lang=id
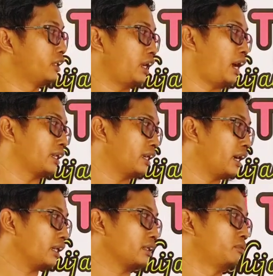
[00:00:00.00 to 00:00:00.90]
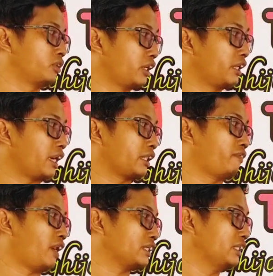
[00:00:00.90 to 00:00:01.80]
diayak kemudian
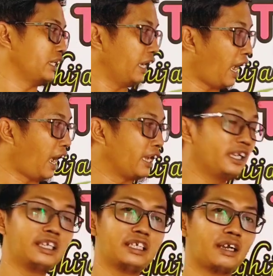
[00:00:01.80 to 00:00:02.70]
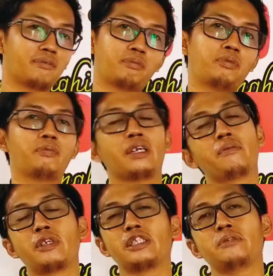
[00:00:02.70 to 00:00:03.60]
diaktivasi ah ini yang pada
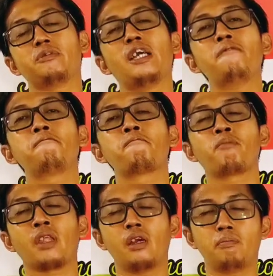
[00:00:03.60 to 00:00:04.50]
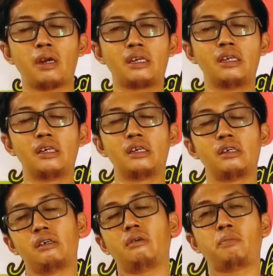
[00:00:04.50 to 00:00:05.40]
prinsipnya pada
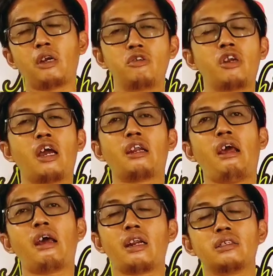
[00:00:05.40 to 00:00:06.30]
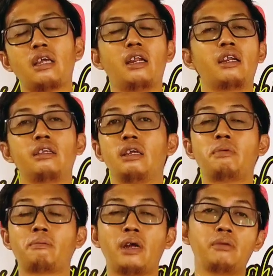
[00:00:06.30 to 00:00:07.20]
penggunaan arang seandainya
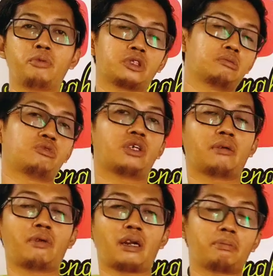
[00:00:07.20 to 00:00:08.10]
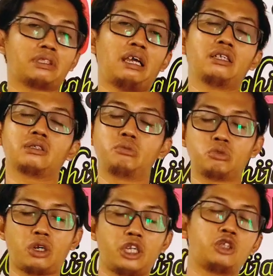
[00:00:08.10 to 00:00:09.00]
Bapak Ibu semua dan para petani
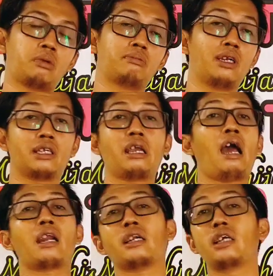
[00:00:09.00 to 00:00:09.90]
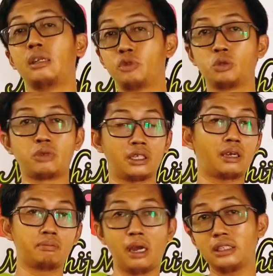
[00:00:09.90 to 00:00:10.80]
semuanya itu memiliki arang dalam jumlah
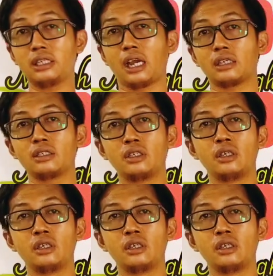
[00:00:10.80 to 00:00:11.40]
yang banyak